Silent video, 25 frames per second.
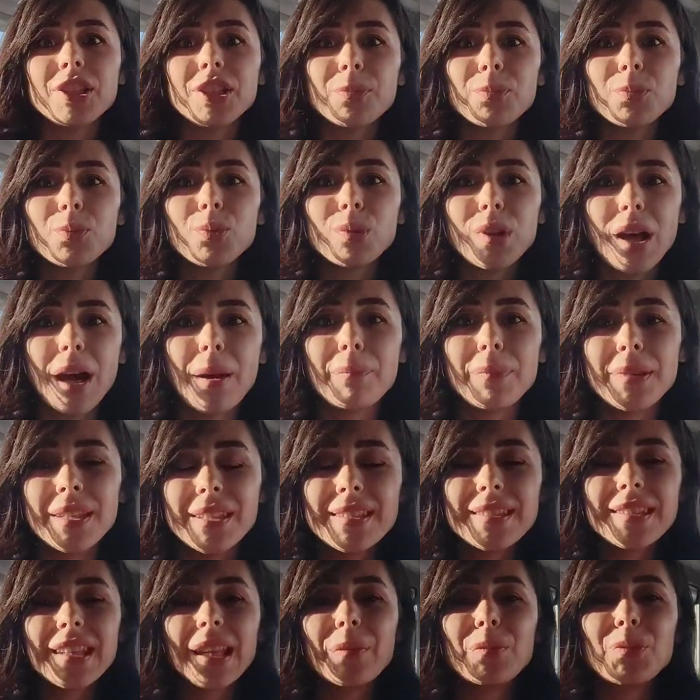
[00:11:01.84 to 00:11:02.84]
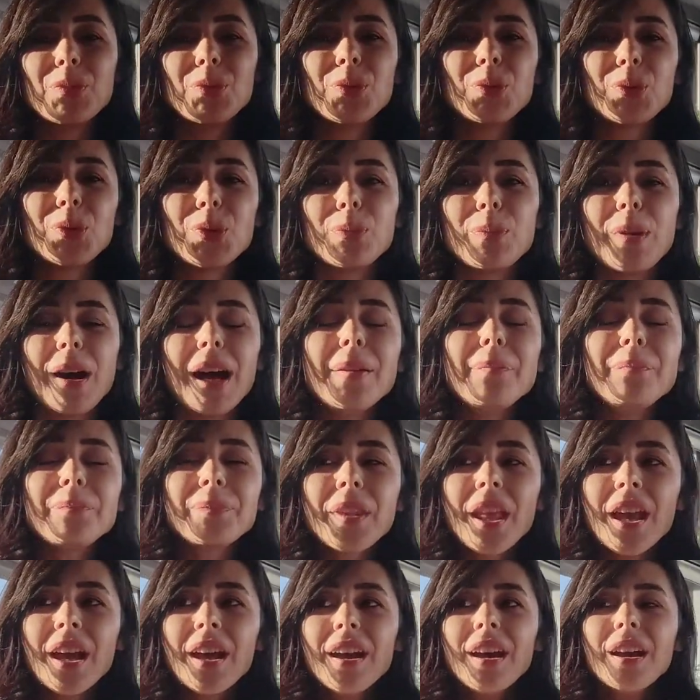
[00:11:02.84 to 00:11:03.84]
açıp gülen bir insanım çünkü ben.
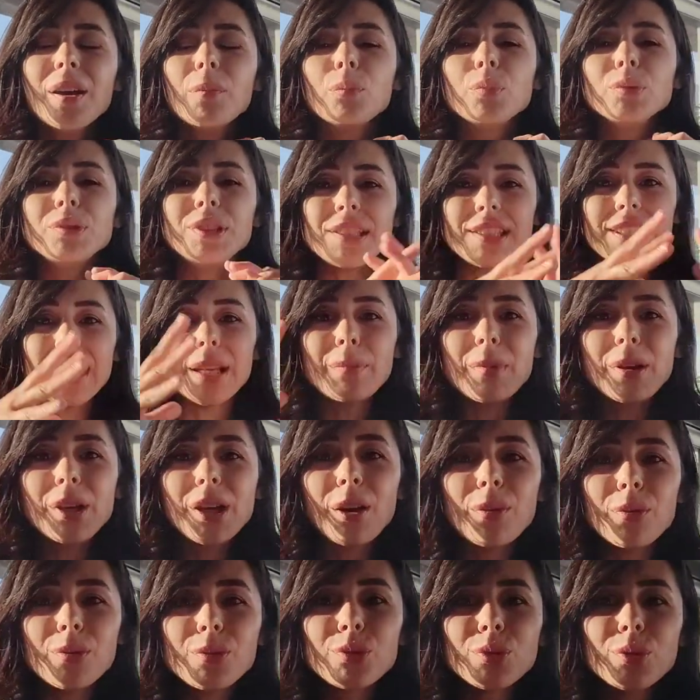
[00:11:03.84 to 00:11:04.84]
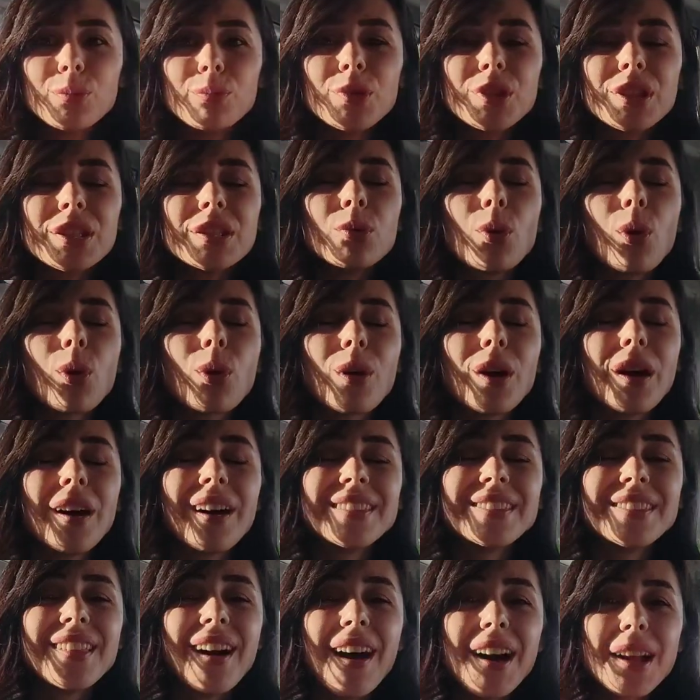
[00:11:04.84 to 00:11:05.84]
Bu dişlerime kavuştuğum için o
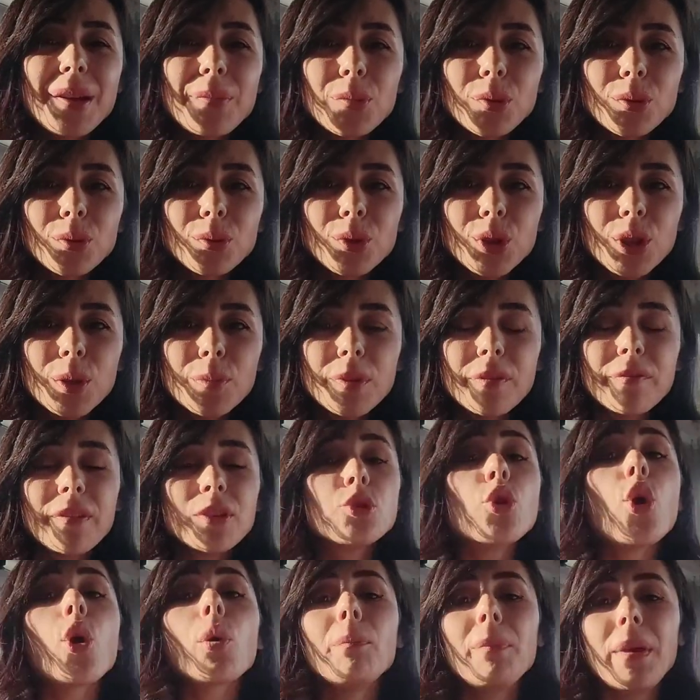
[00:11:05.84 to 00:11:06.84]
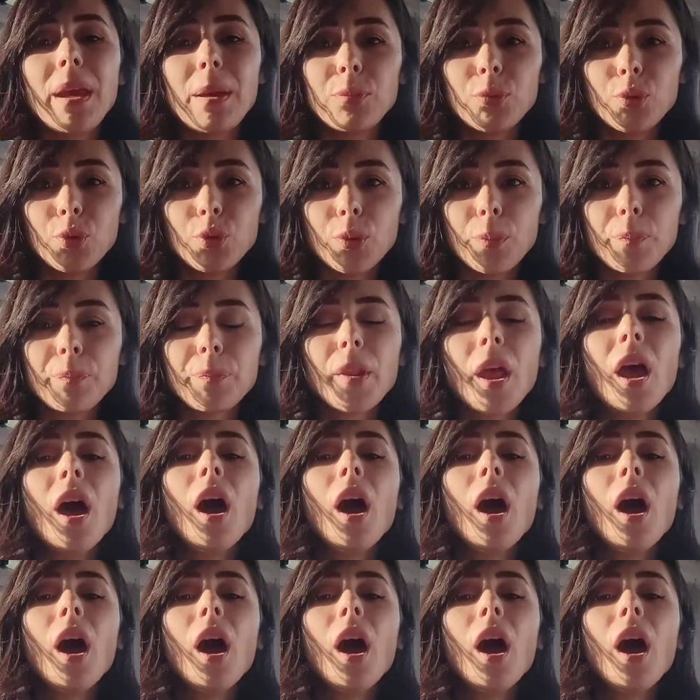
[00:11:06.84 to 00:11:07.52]
kadar mutluyum ki ve çok memnunum.